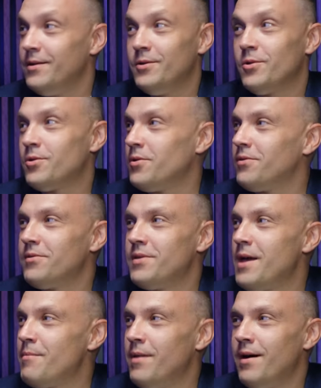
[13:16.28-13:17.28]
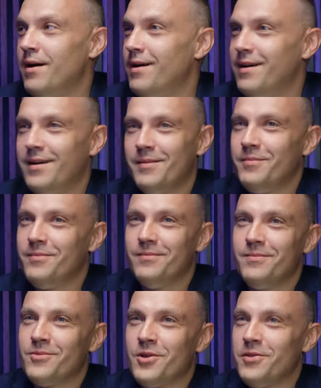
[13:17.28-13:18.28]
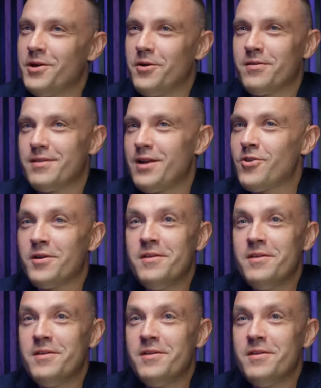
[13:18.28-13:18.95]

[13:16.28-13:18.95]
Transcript: no to nie ma mm, żadnego straża,